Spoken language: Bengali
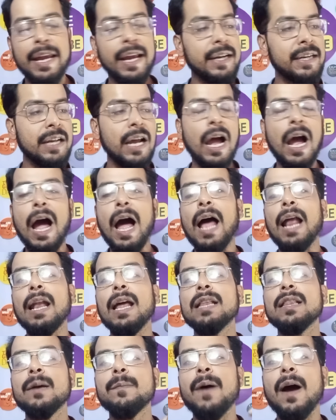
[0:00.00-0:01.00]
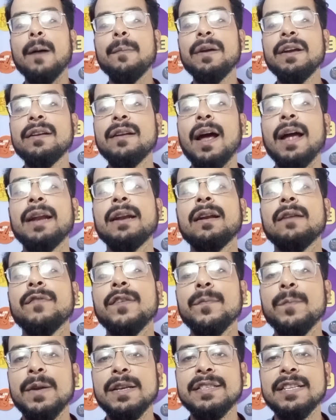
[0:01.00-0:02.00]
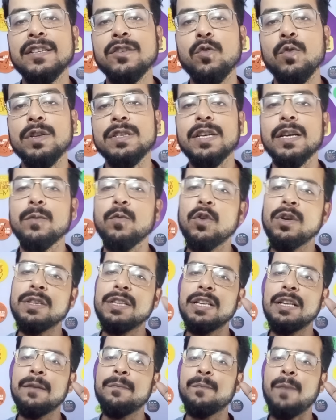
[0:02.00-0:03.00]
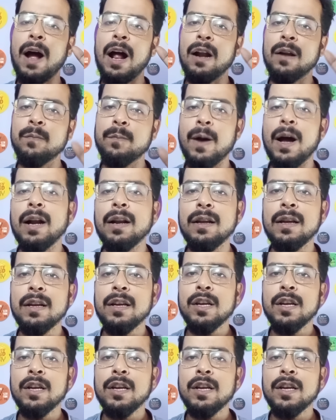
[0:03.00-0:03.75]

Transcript: একটা আলাদাভাবেই রায়ান রাফি প্রেজেন্ট করেছে এবং তিনি বারবার